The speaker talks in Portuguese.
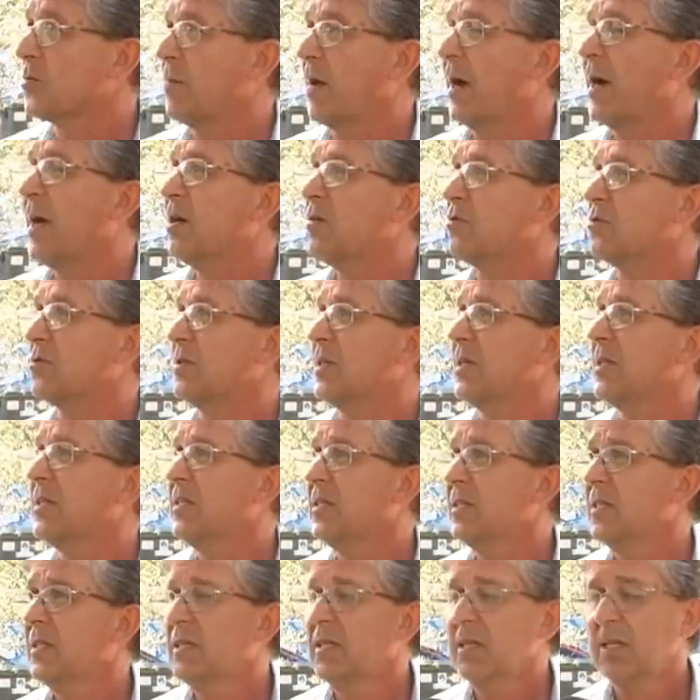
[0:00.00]
bairros. Né?
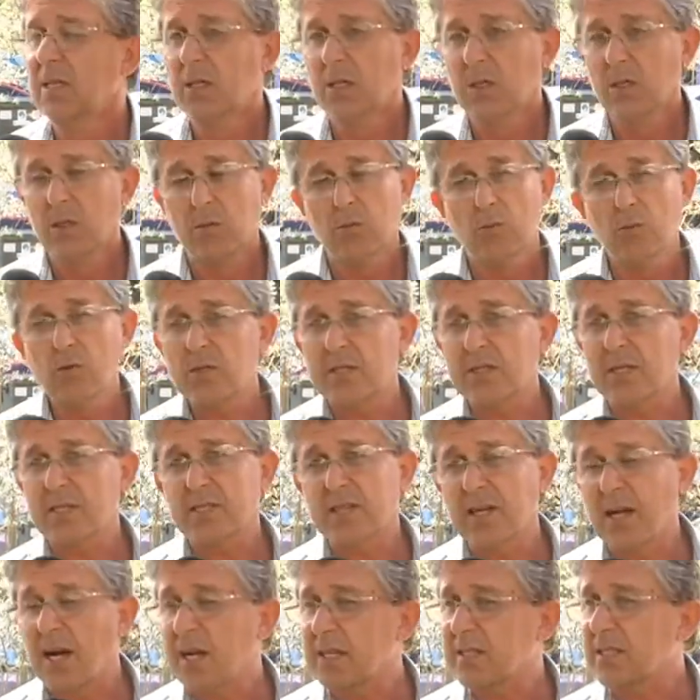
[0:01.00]
Muitas
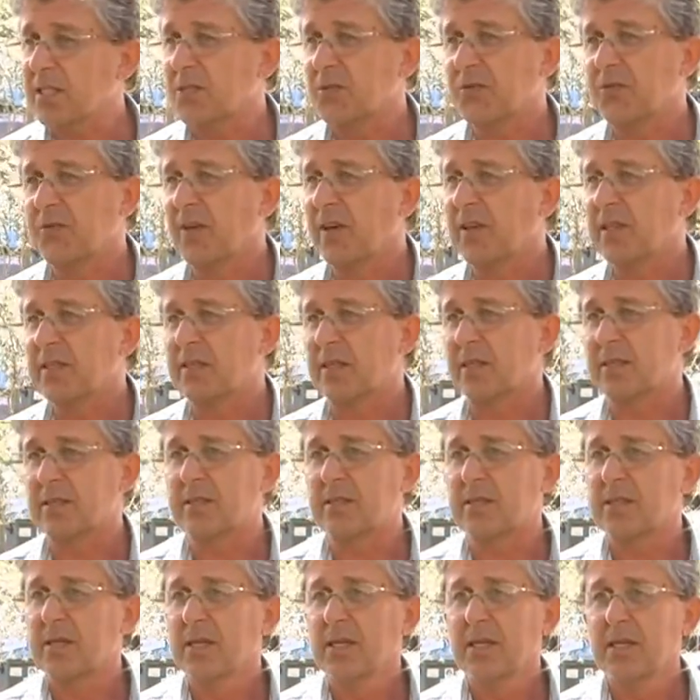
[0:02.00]
casas
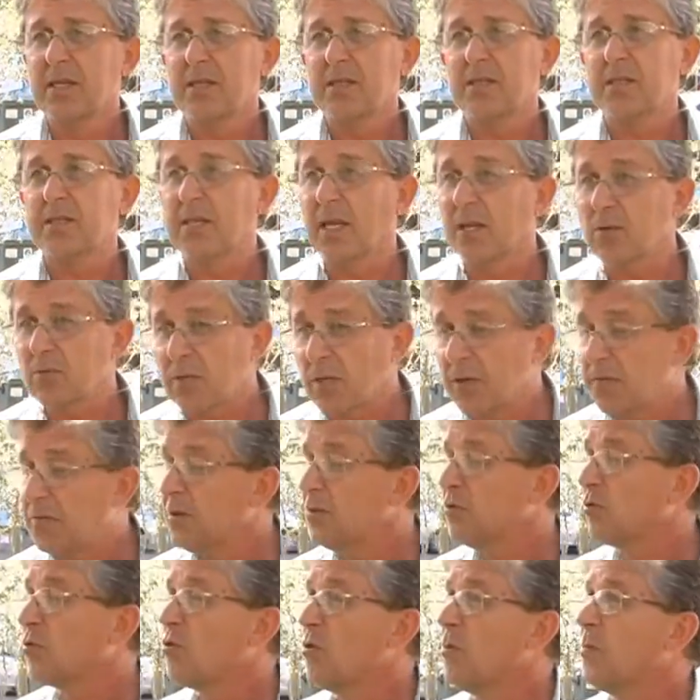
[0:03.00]
feitas sem o
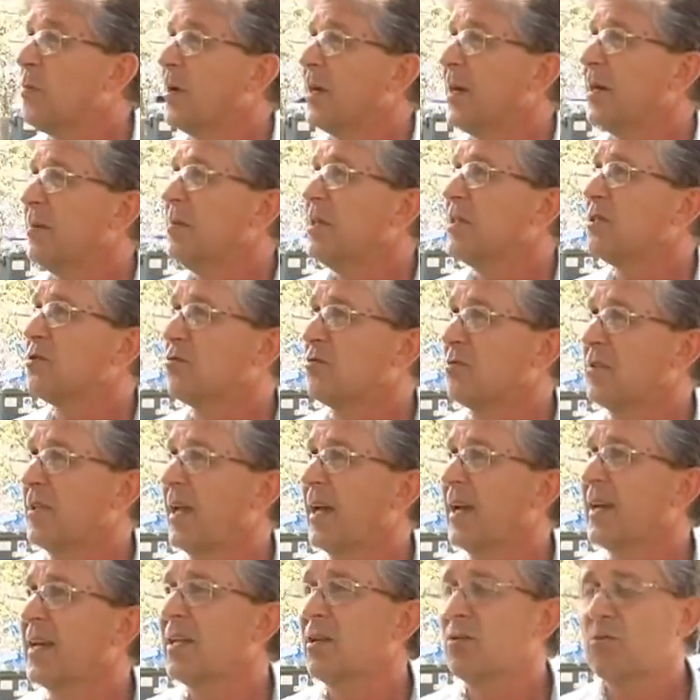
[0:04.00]
devido acompanhamento
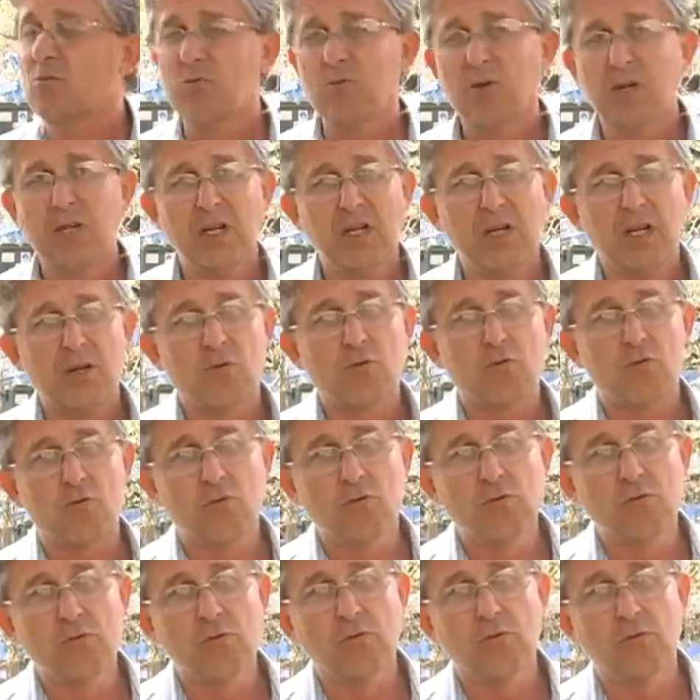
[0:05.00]
técnico,
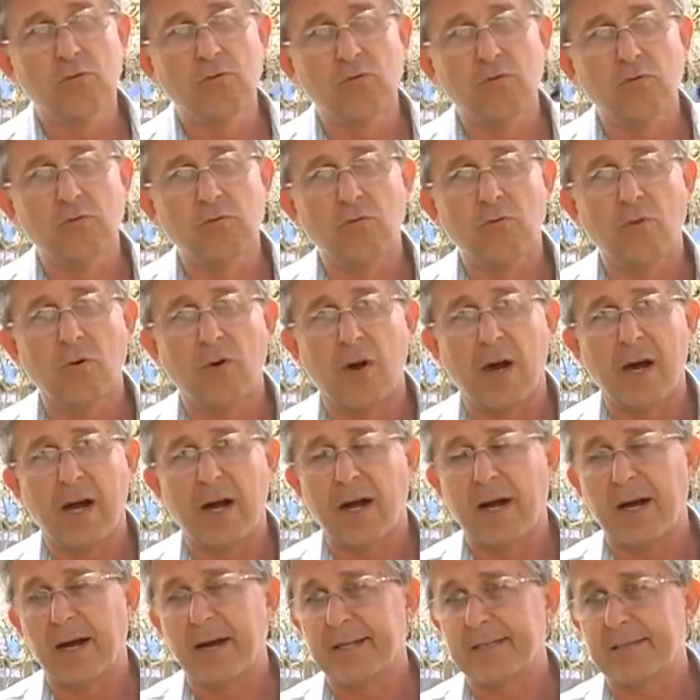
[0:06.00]
com
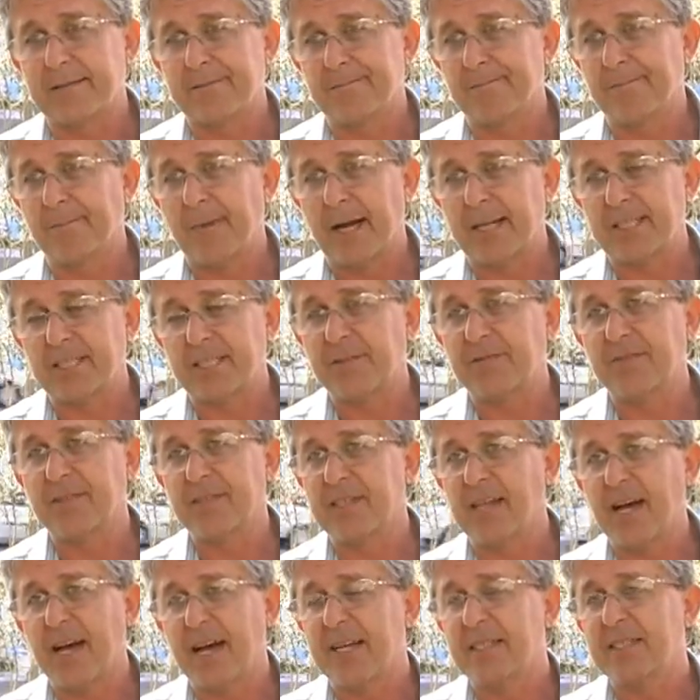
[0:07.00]
a, a
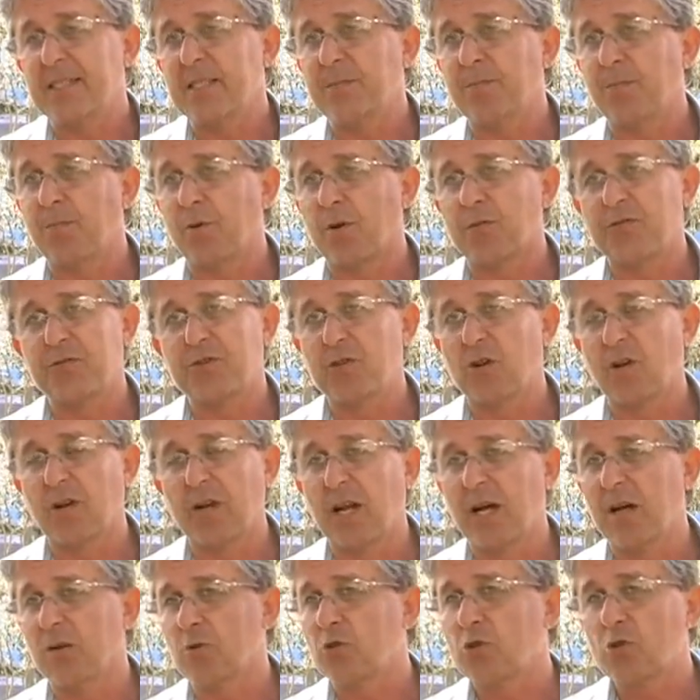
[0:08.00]
atividade
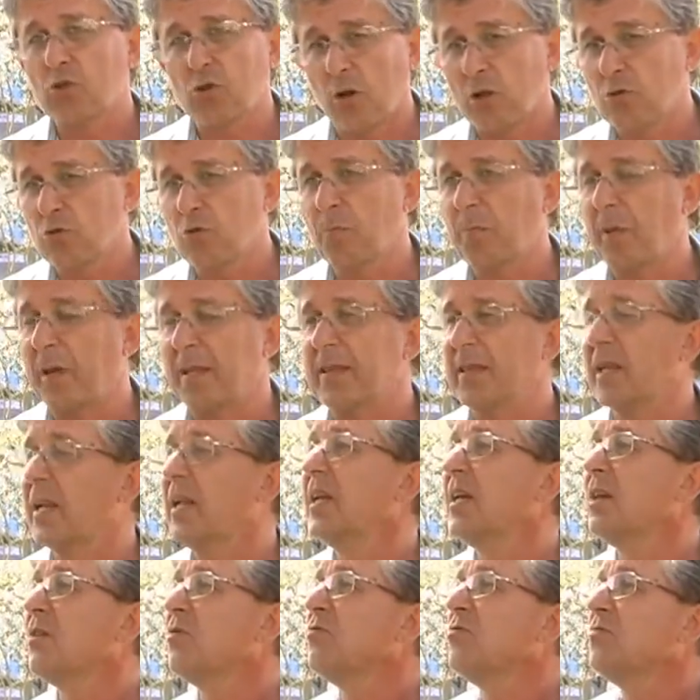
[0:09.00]
profissional só do
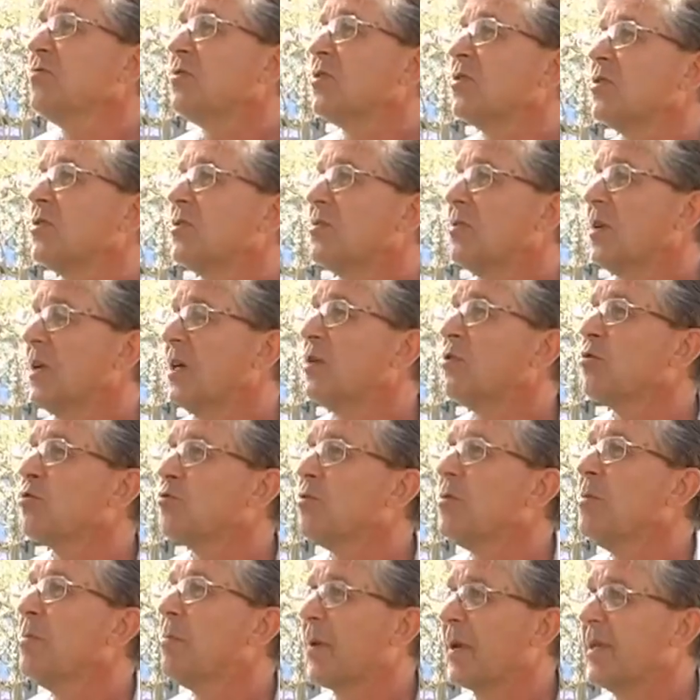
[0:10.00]
pedreiro né, ou
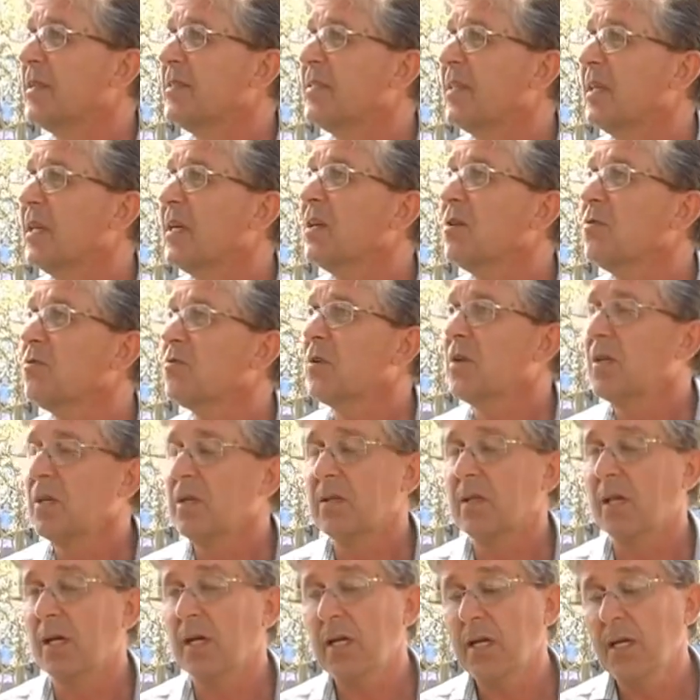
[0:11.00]
do empreiteiro.
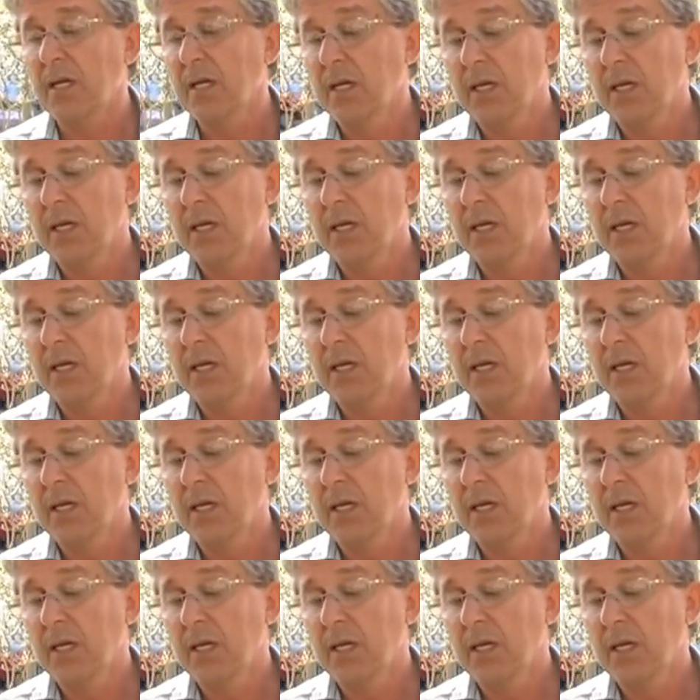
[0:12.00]
Né?